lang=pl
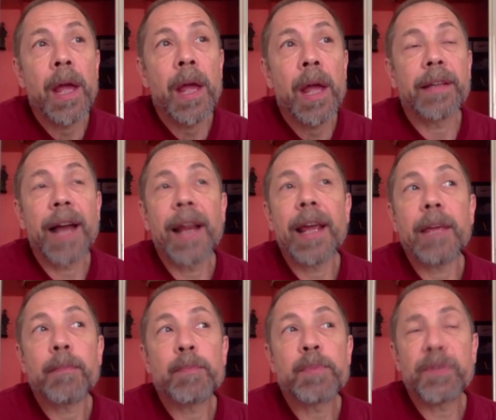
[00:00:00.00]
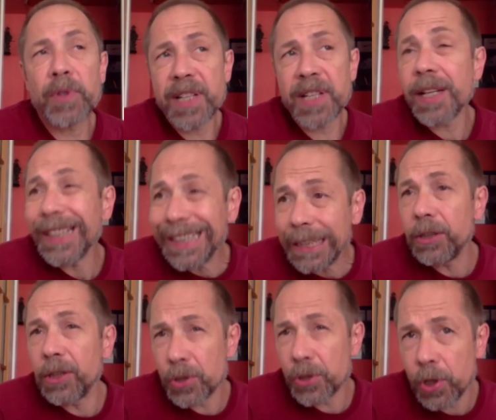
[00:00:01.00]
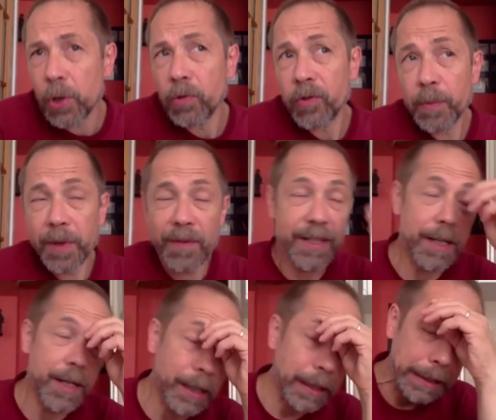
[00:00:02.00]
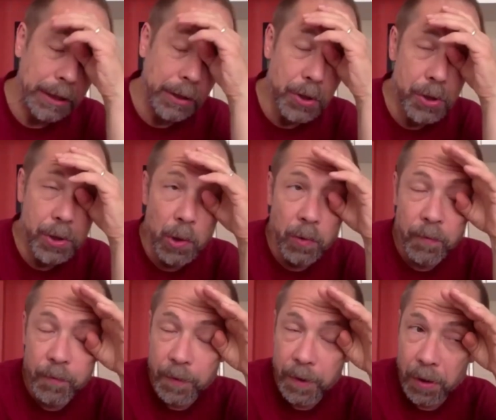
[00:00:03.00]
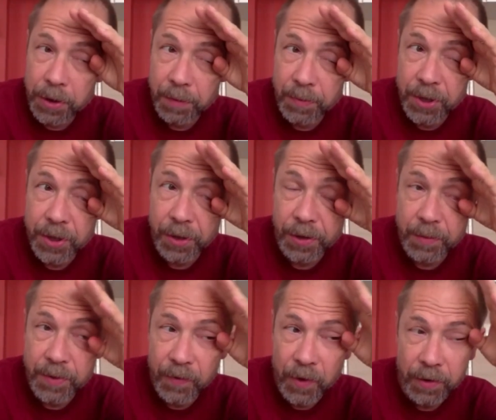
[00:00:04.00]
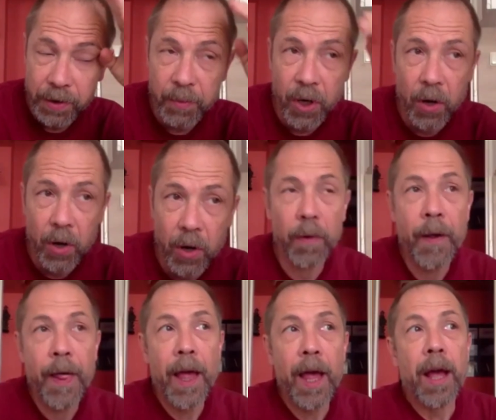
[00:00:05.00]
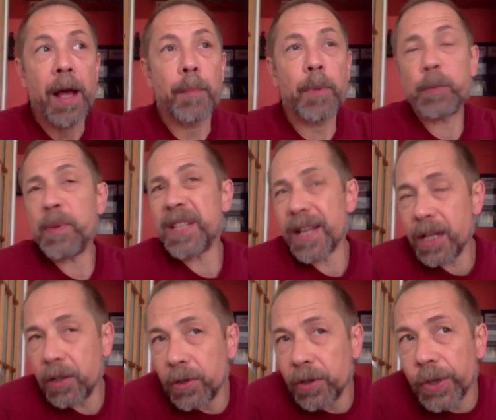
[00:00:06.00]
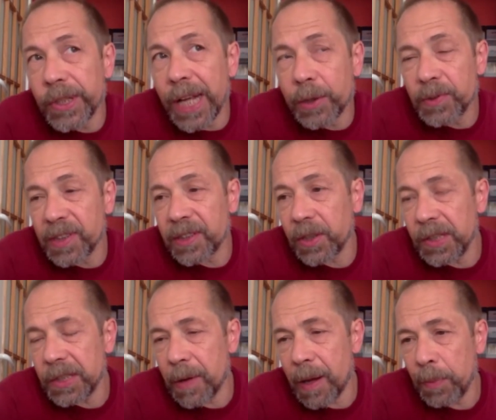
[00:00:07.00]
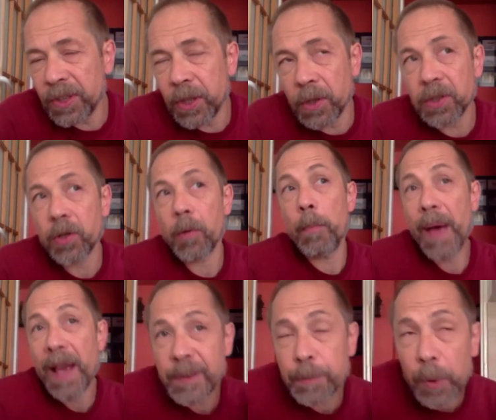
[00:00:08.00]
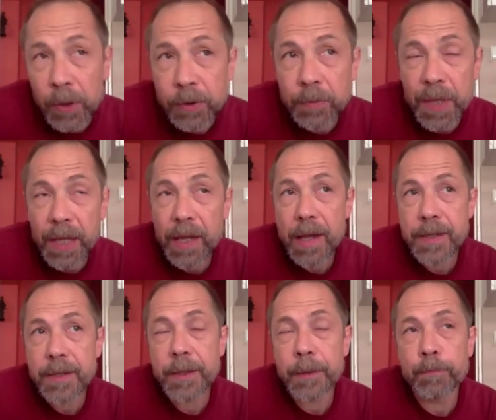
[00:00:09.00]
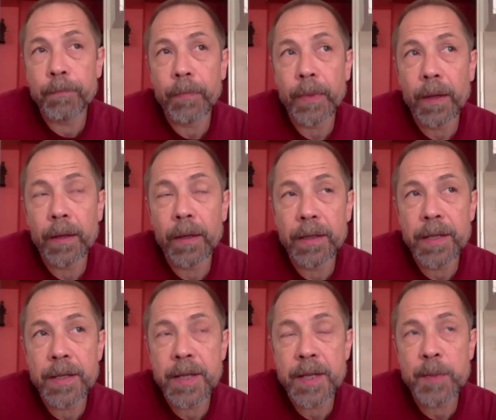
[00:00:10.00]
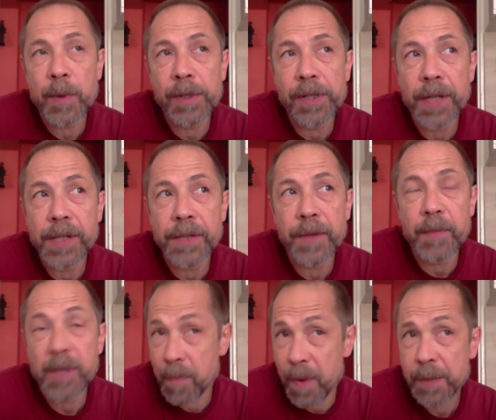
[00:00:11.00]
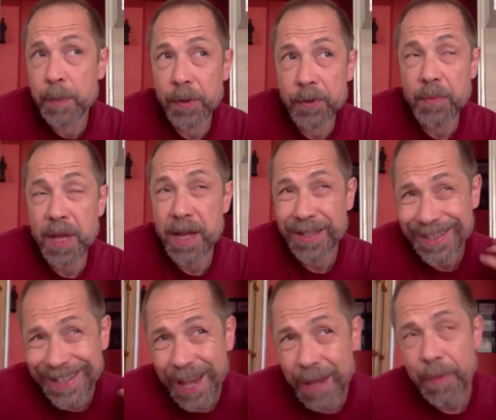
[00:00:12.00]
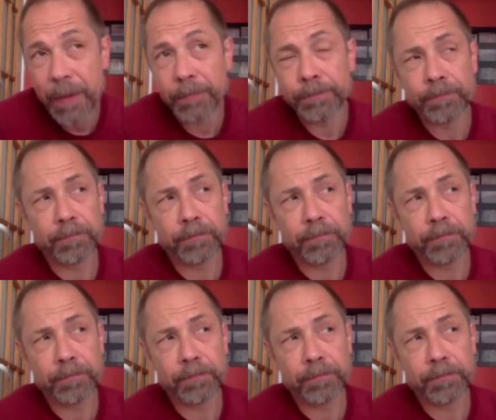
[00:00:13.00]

Dalej, przywrócenie religii do szkół, mhm. wprowadzenie religii do szkół w 1989 roku, podpisanie konkordatu ze stolicą apostolską bez porozumienia z, mm, ze społeczeństwem i bez porozumienia z Sejmem.